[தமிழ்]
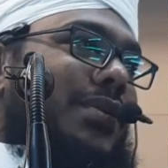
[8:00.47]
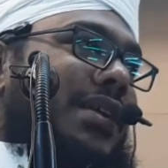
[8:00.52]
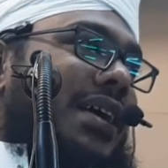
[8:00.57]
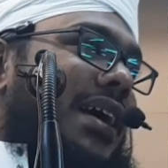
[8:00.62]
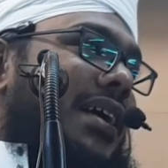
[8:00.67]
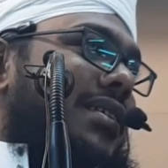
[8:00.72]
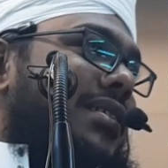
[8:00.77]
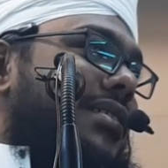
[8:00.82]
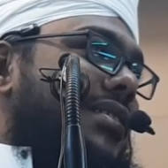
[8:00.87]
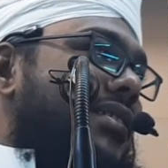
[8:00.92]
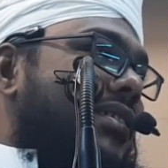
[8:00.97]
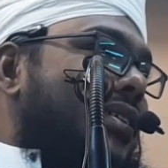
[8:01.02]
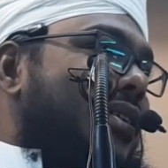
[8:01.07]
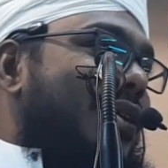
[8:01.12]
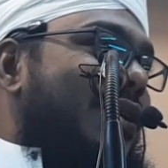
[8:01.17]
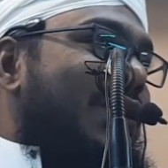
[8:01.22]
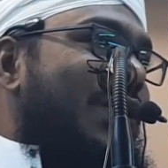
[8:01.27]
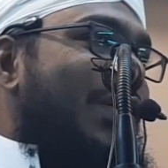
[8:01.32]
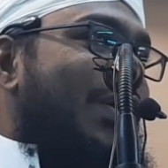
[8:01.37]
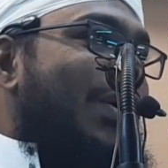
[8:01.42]
சொன்னான்
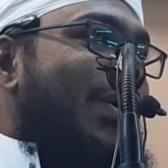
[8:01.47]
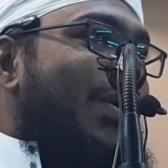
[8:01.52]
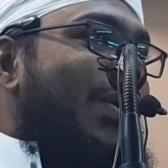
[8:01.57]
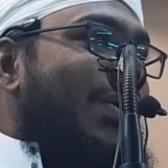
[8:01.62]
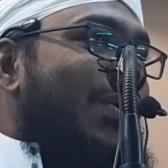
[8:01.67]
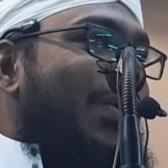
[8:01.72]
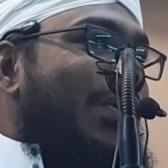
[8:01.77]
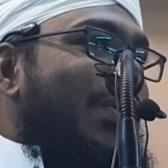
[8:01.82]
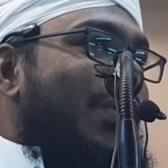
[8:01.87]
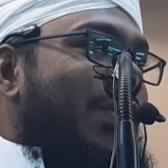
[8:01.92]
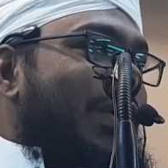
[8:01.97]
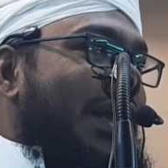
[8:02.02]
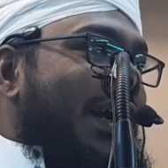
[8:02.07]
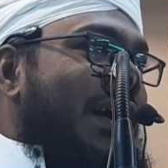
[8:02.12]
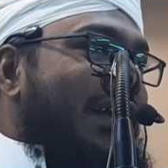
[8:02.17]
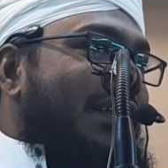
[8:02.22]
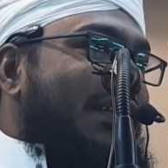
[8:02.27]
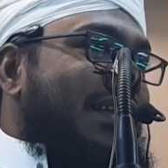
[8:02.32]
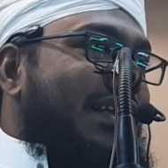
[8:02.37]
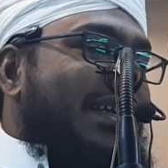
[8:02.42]

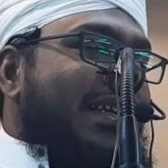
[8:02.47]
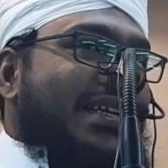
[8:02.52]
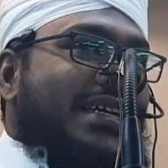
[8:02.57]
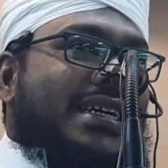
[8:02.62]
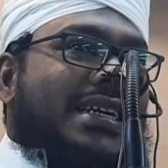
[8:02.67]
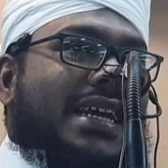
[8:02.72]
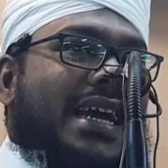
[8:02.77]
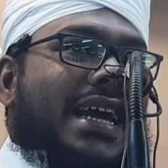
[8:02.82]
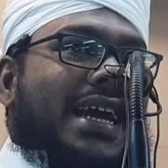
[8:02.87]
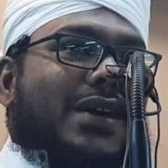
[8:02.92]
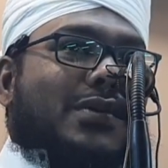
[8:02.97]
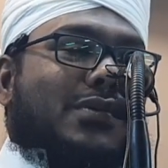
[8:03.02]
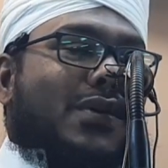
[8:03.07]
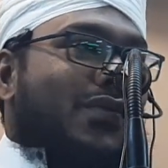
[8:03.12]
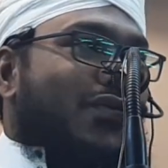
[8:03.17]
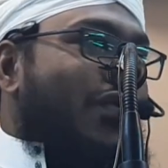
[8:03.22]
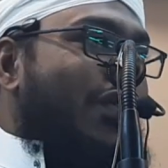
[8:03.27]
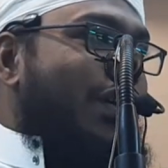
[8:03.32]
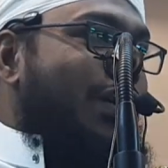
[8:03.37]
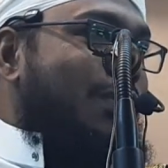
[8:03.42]
உலகத்தில் இருக்கிற
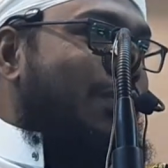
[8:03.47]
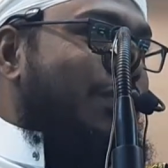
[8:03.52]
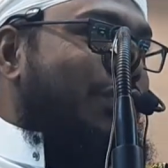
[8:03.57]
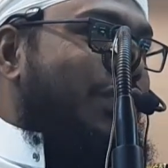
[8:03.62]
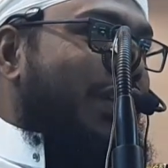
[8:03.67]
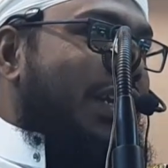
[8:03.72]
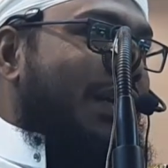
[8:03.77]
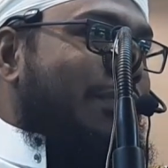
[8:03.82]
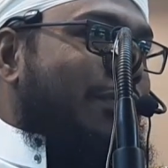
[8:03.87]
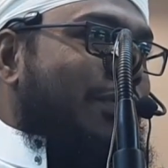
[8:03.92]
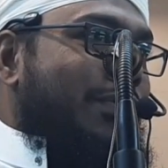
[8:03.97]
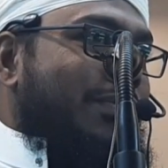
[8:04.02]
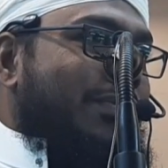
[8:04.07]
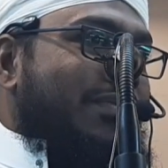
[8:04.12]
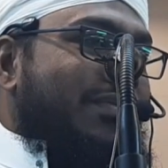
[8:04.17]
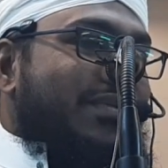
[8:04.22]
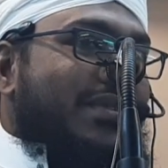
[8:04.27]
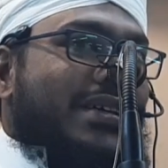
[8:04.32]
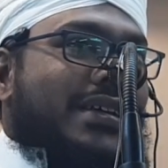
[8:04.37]
ஒவ்வொரு முஸ்லீமும்